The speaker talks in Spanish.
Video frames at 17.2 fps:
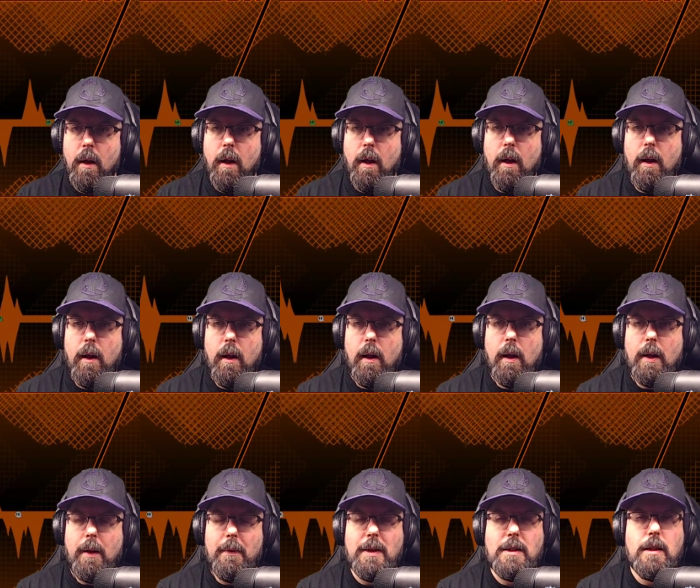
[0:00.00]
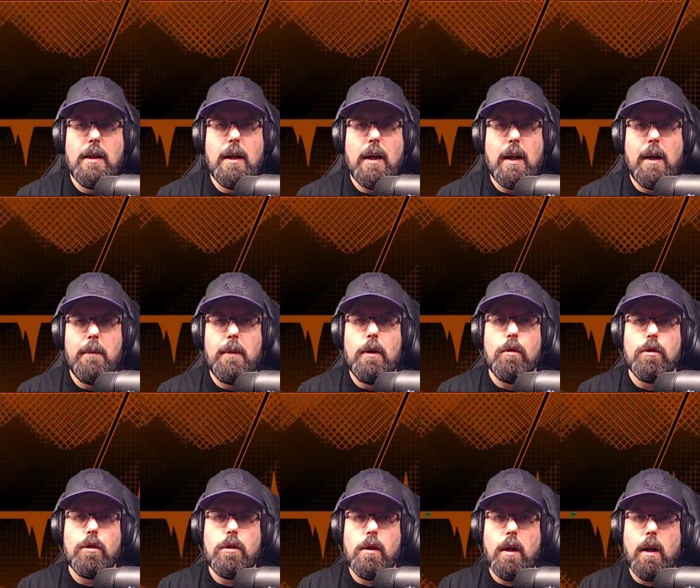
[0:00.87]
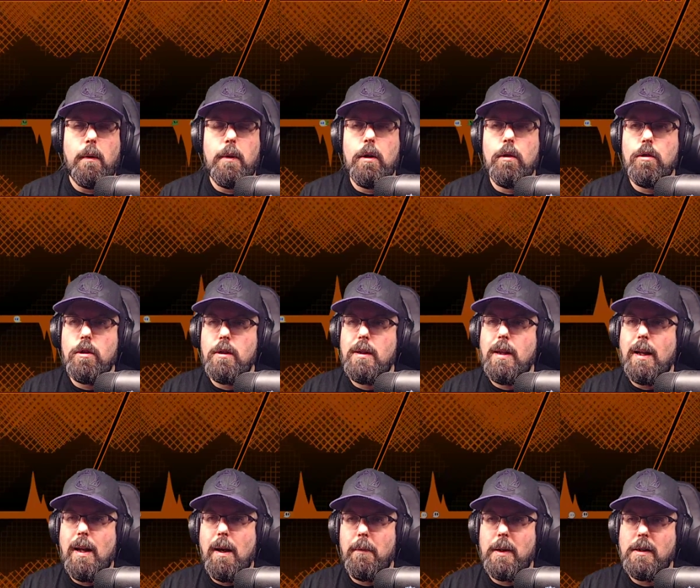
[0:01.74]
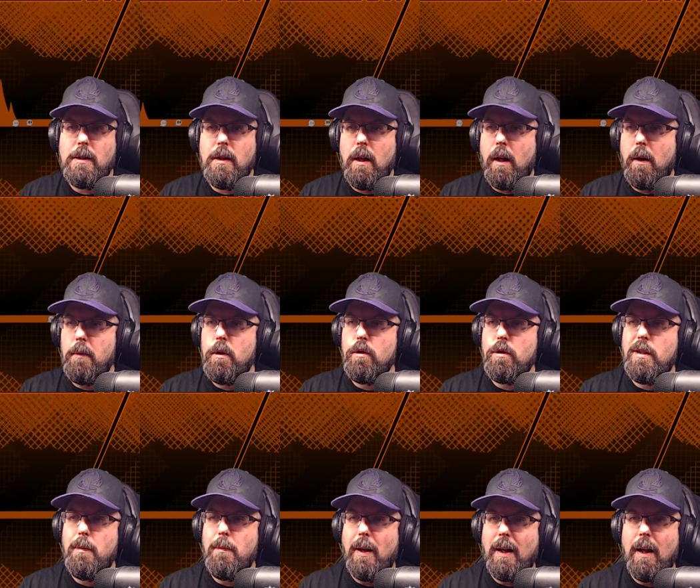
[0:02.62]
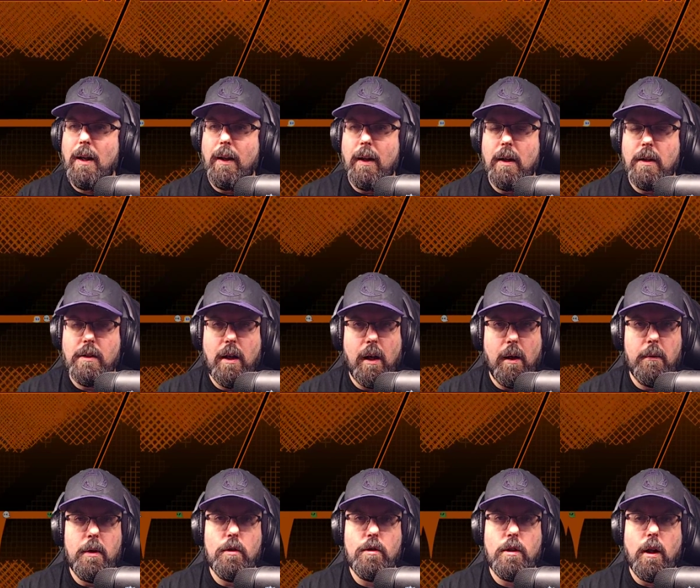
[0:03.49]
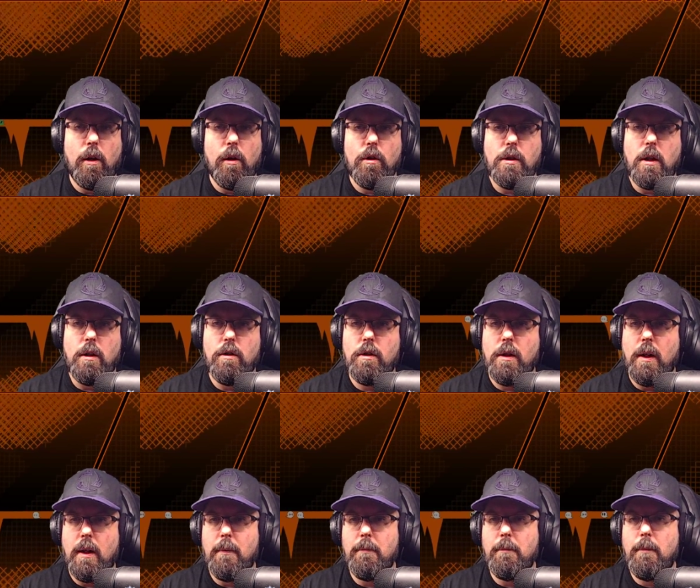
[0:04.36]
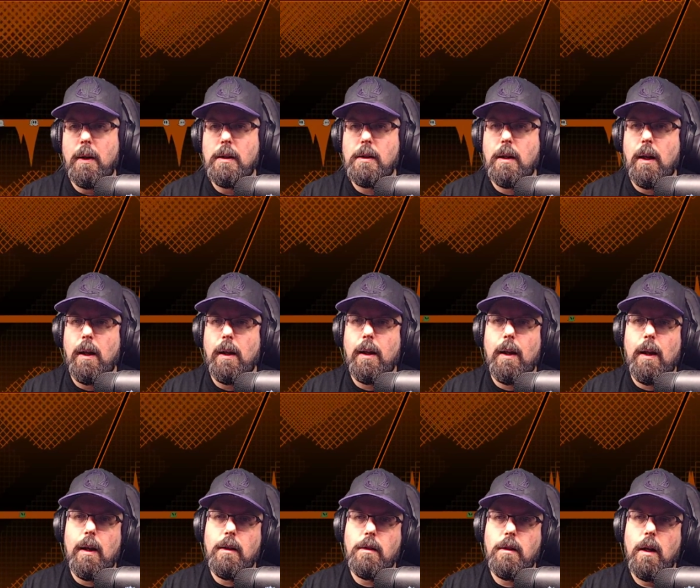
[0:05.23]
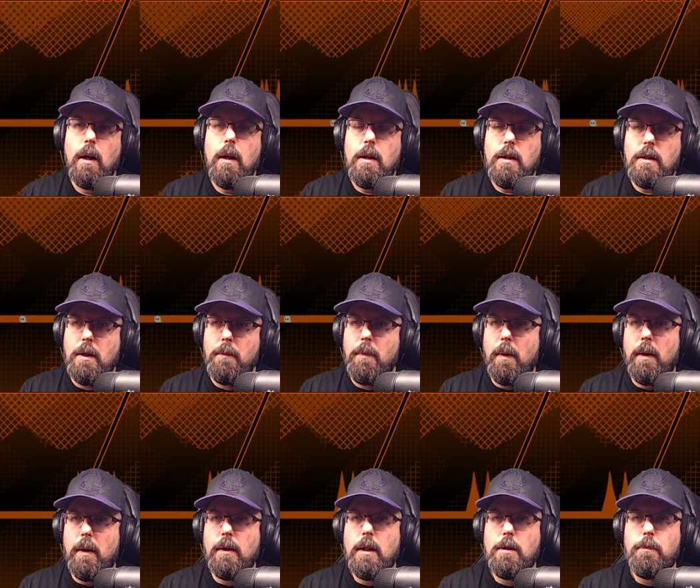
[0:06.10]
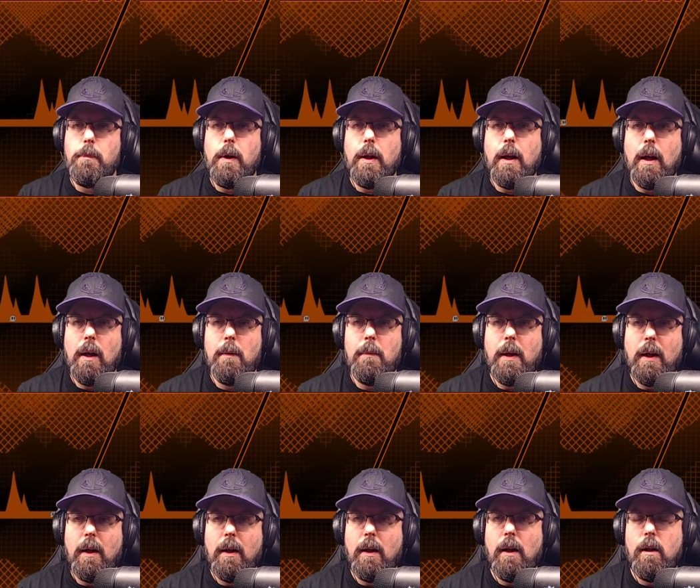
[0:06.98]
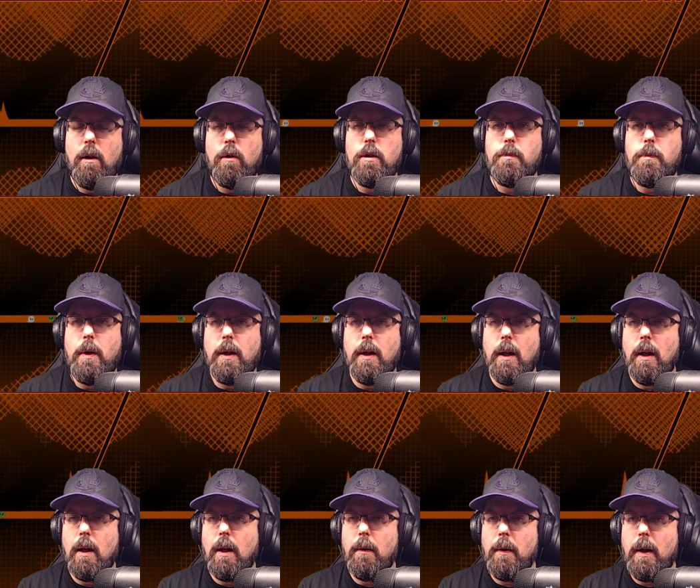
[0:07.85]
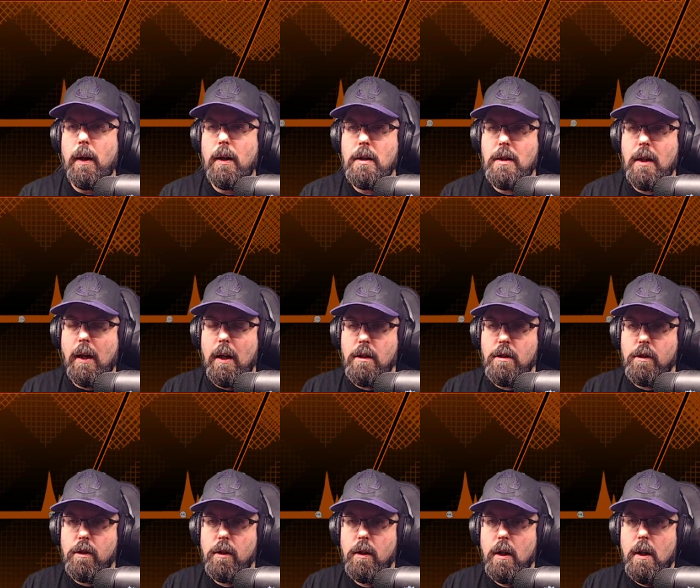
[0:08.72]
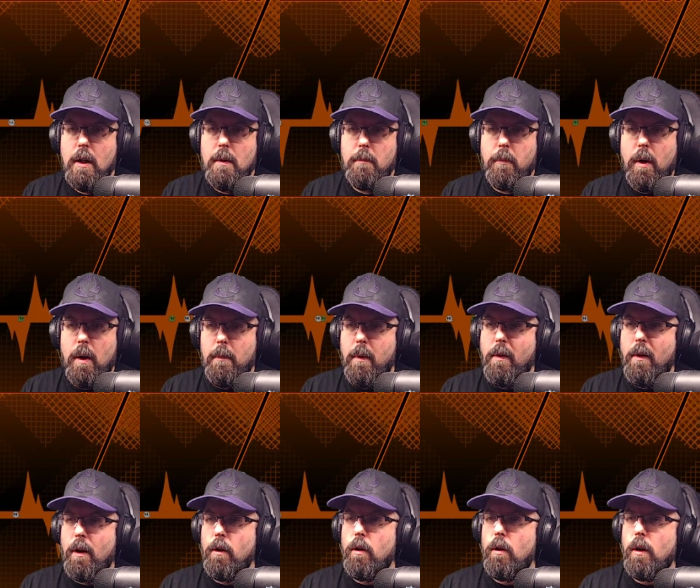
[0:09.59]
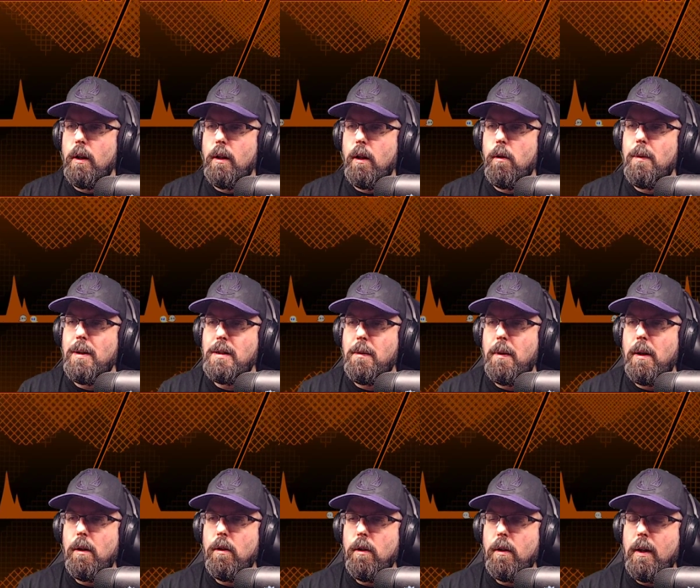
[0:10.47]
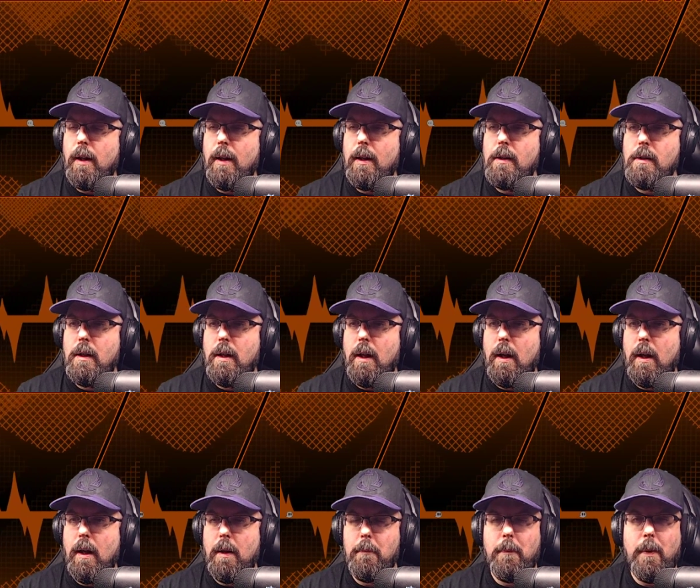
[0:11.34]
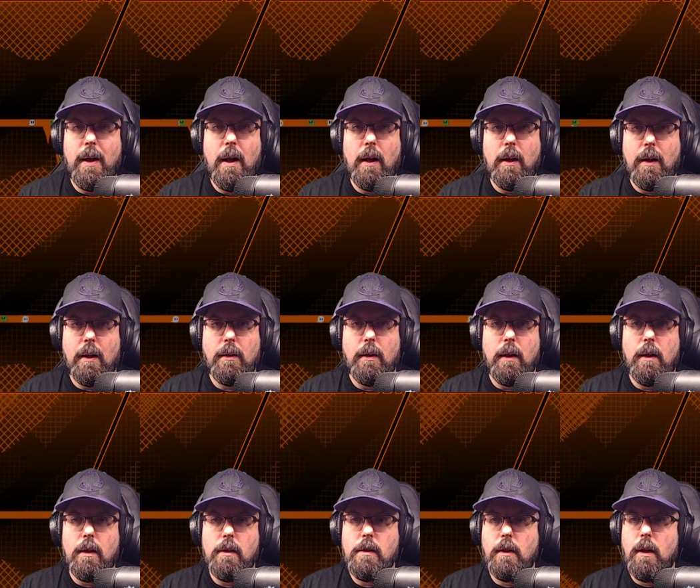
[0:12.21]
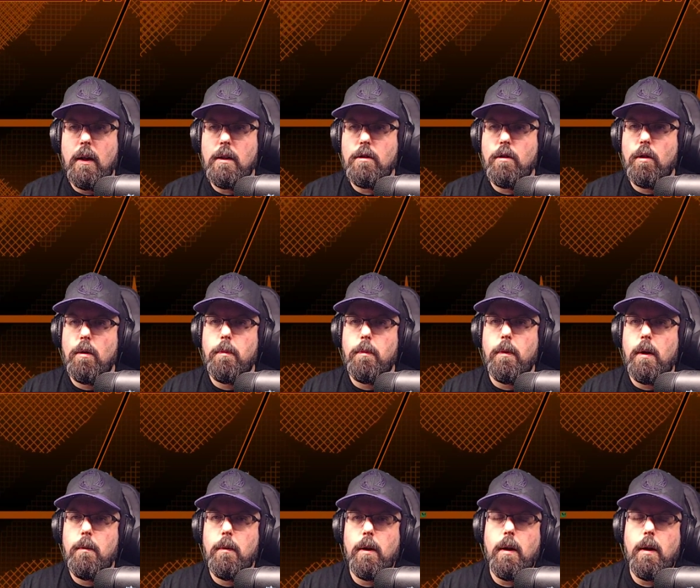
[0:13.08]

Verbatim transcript: Eh, que va a ser reviews, reviews de naves y reviews de mecánicas y reviews de cosas. O sea, más que guías, simplemente explicar la mecánica o explicar la nave. En este caso, voy a empezar con lo que tengo más a mano, que es la Imperial Cutter. Así que a esto lo podremos